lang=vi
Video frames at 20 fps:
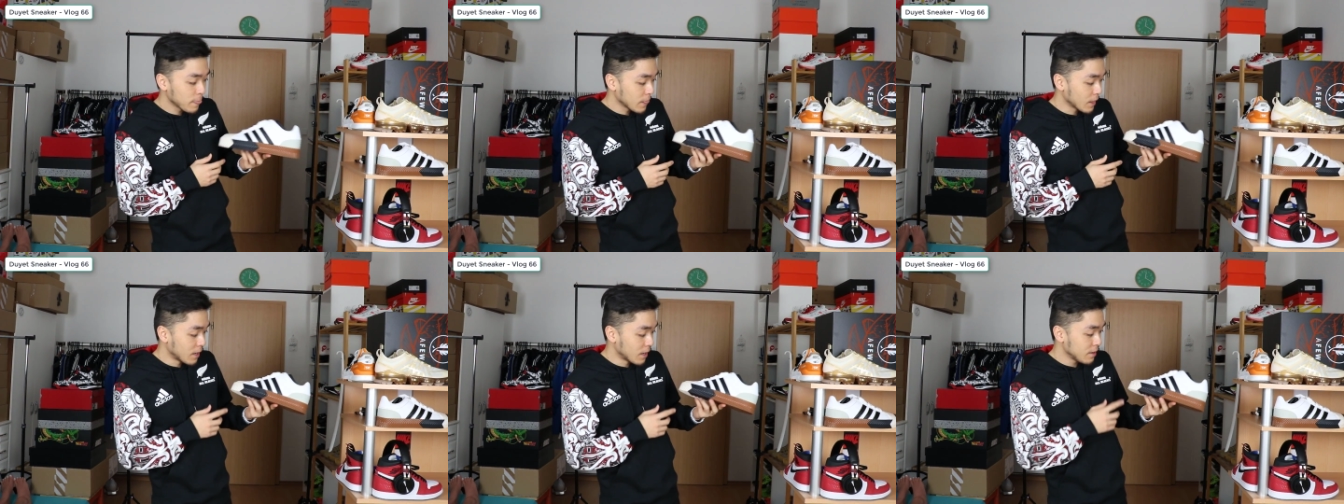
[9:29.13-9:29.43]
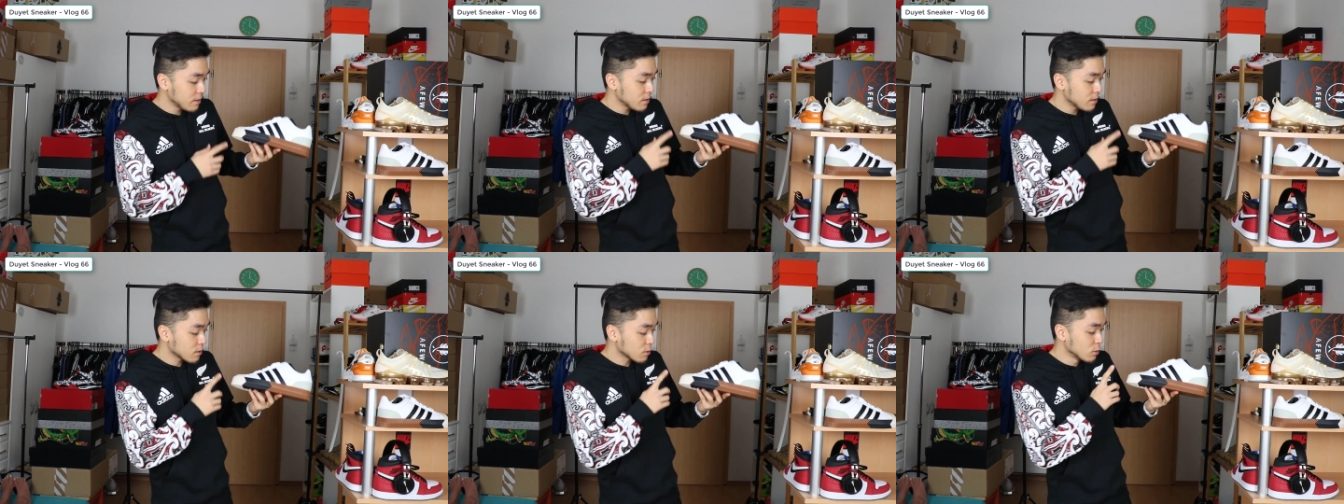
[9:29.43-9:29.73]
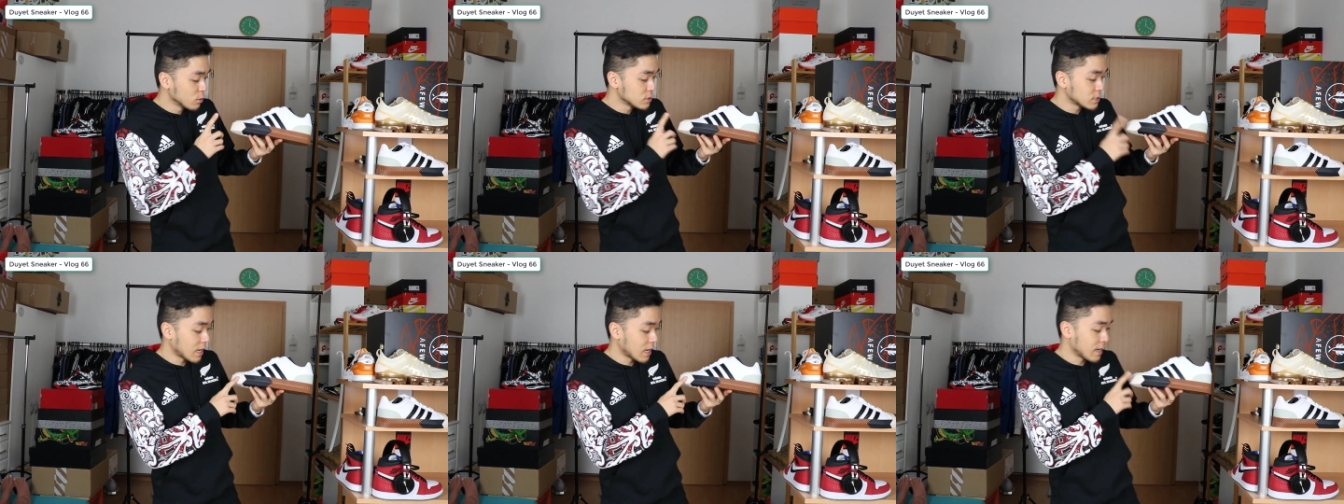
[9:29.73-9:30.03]
đấy
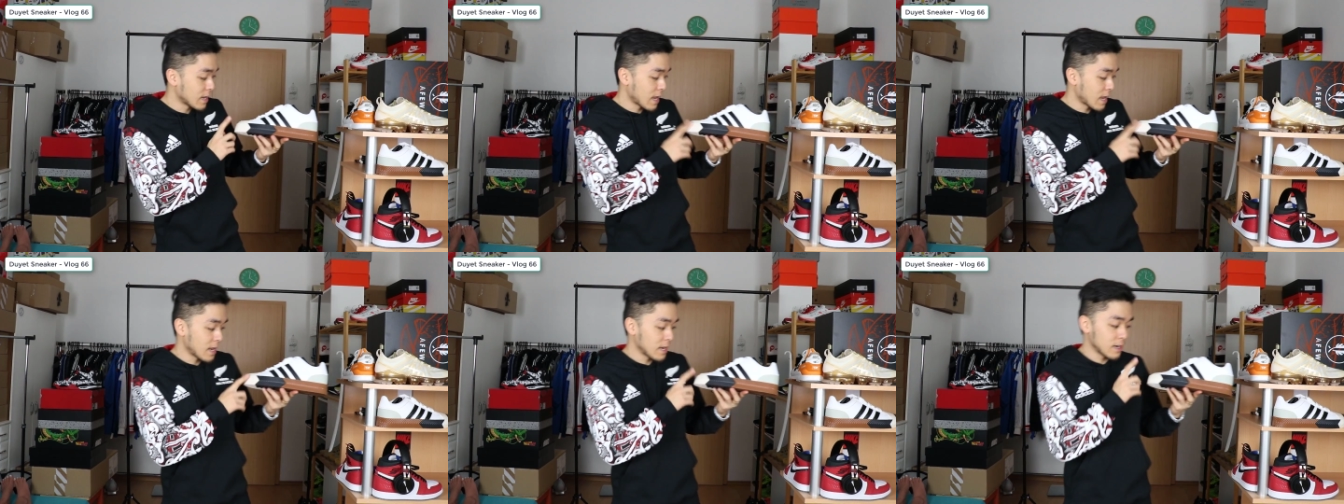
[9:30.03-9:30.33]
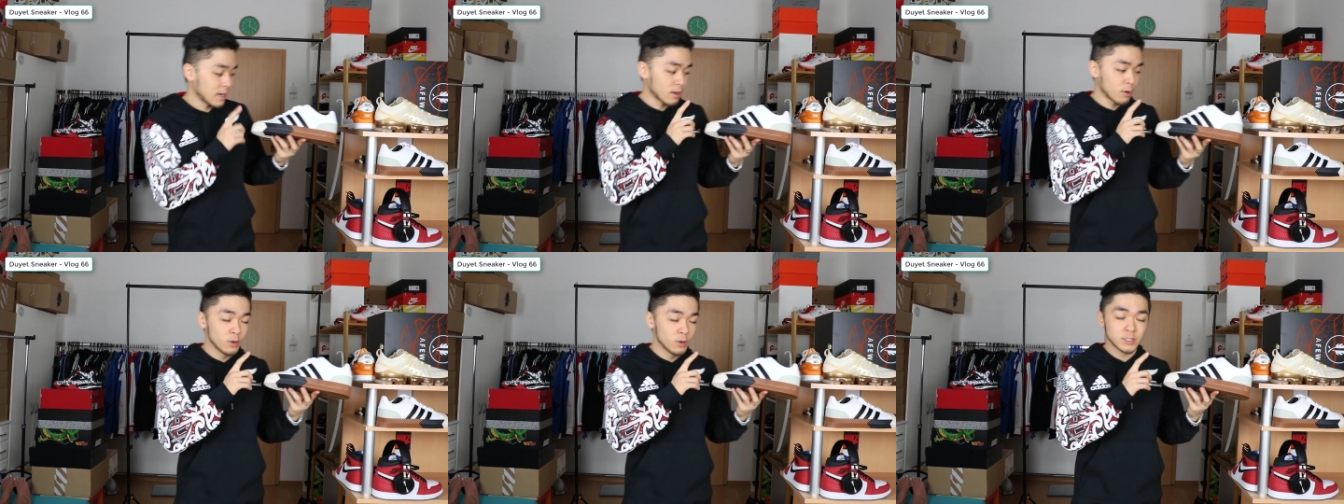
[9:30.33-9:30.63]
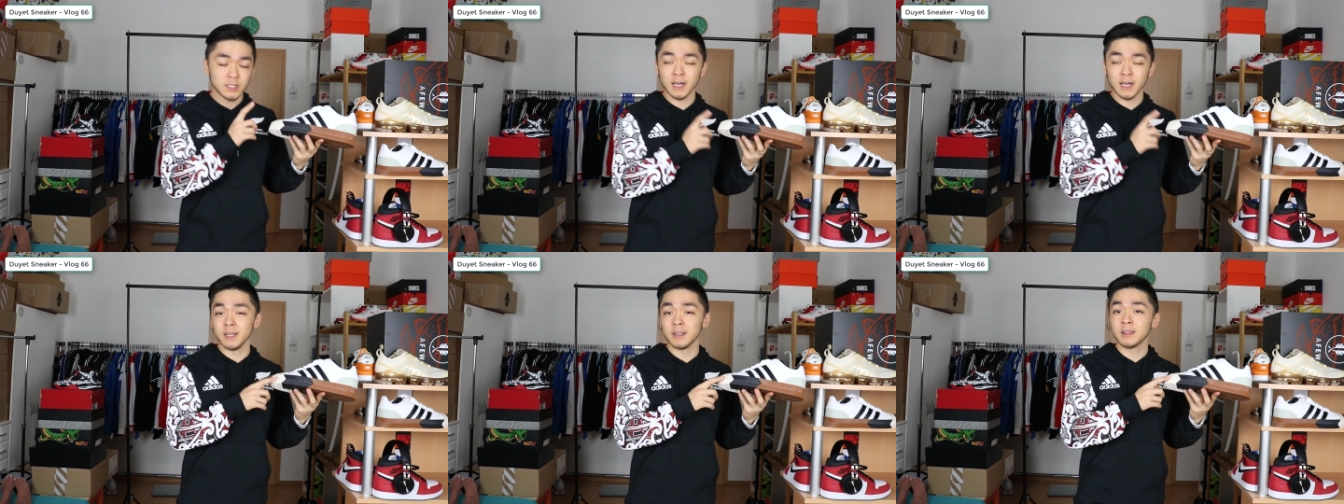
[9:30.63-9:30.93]
đôi giày này là đôi
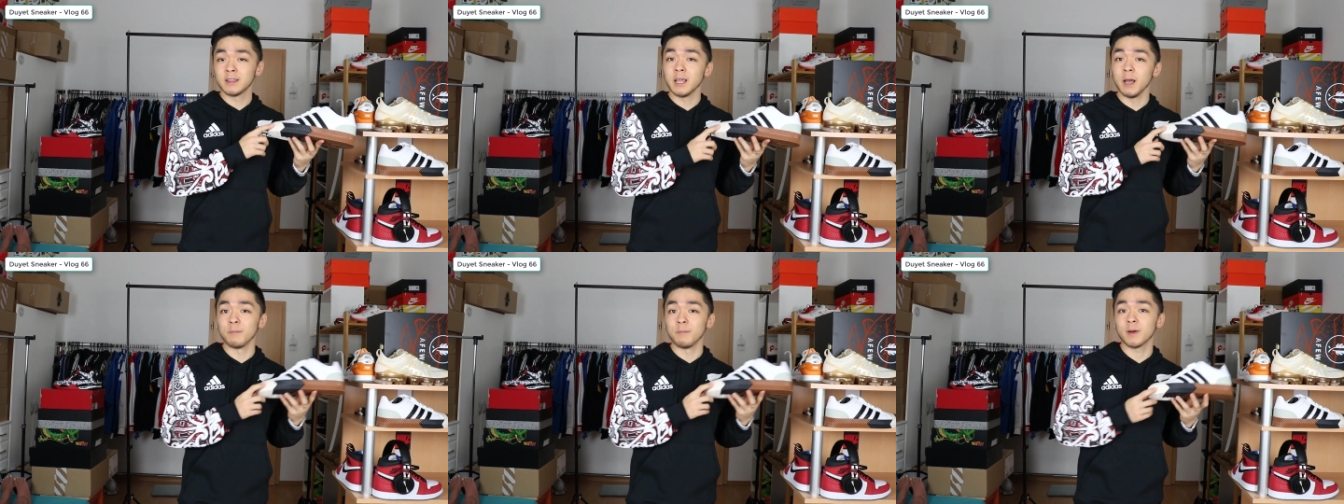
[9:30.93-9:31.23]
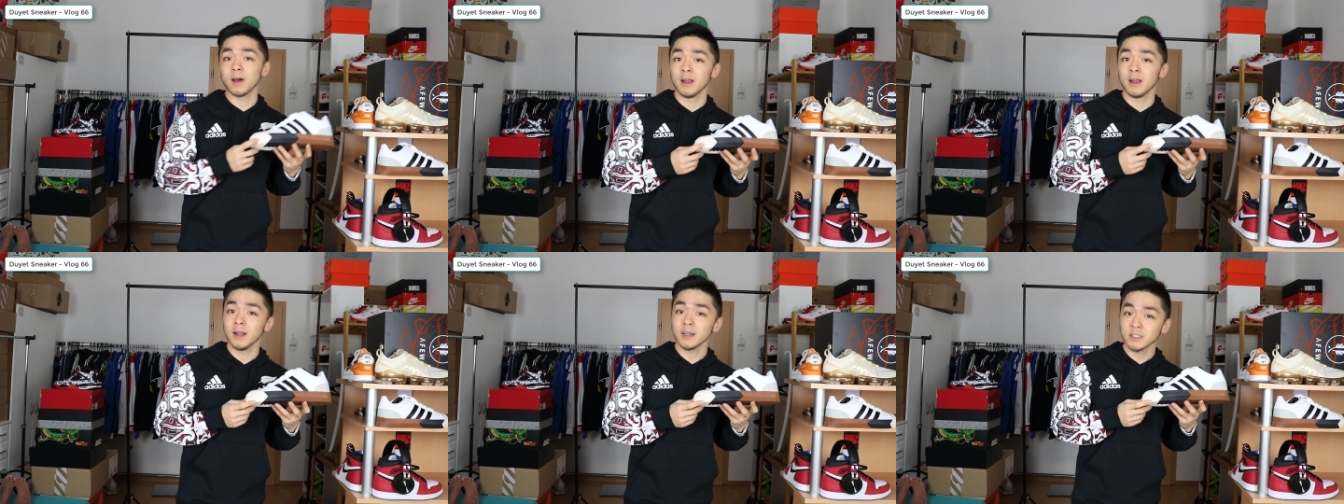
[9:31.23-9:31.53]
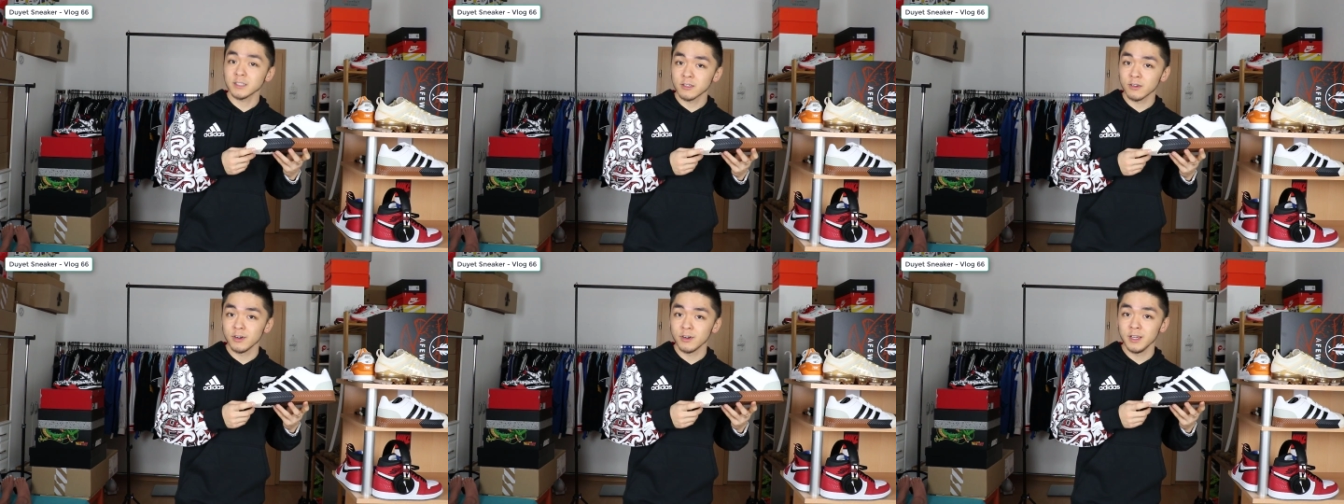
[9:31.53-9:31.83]
giày tiệm cận
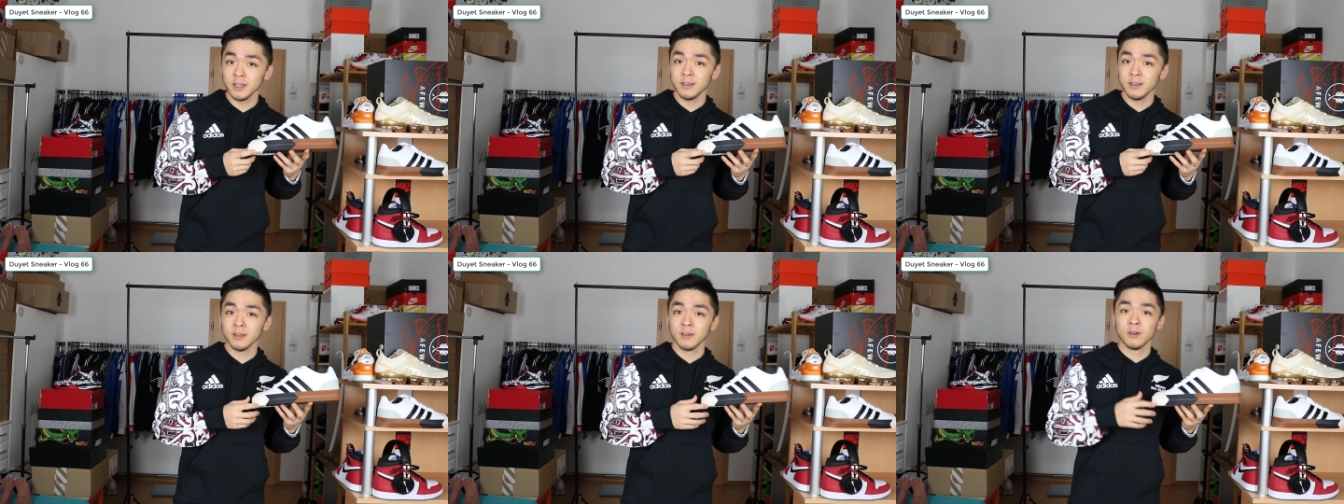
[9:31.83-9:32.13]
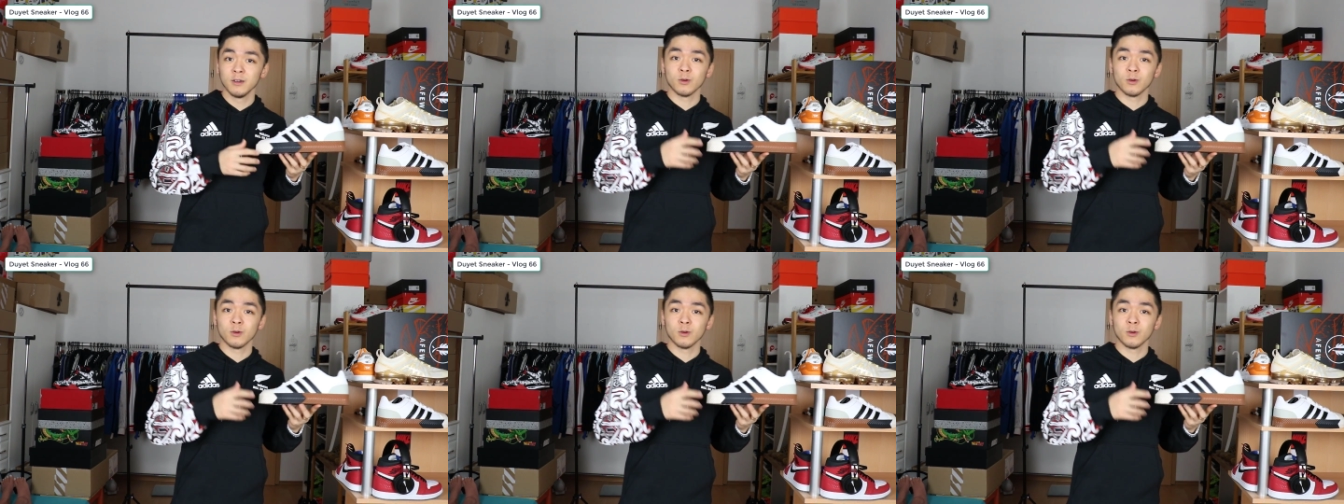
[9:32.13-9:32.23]
luxury